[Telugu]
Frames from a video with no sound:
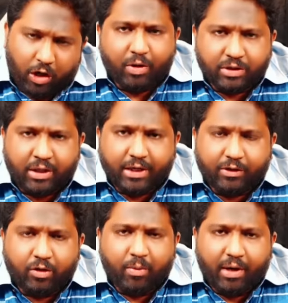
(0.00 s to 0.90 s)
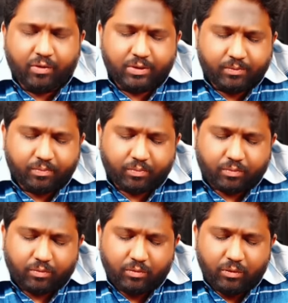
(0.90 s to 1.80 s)
వాడుక భాష అందరికీ అర్థం మాడదాం సార్
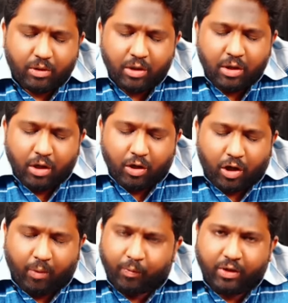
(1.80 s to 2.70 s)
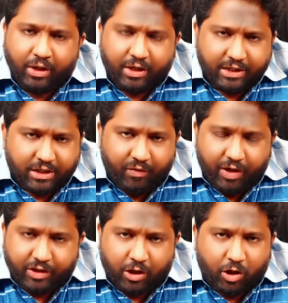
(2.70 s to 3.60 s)
కాపులకి
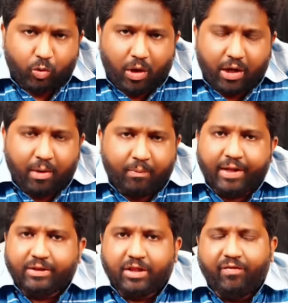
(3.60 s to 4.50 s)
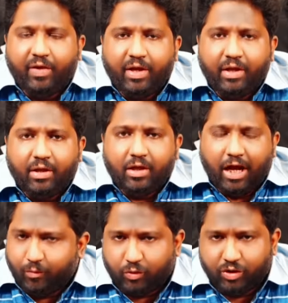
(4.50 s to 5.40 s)
రిజర్వేషన్ల ద్వారా మాత్రమే
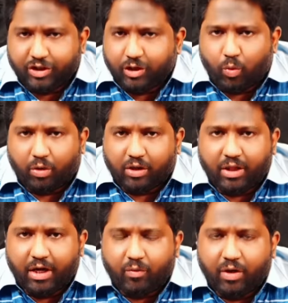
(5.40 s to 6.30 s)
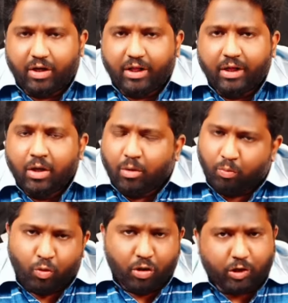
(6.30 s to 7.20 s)
అభివృద్ధి చేయకూడదు అనేటువంటి
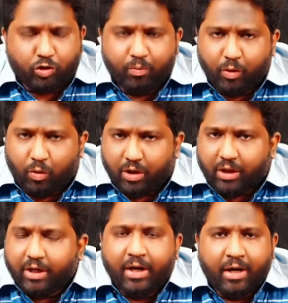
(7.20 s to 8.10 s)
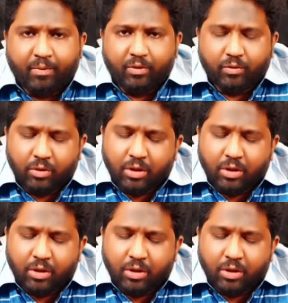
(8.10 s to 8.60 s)
మూర్ఖత్వం మీకు ఉంటుందంటే నేను నమ్మను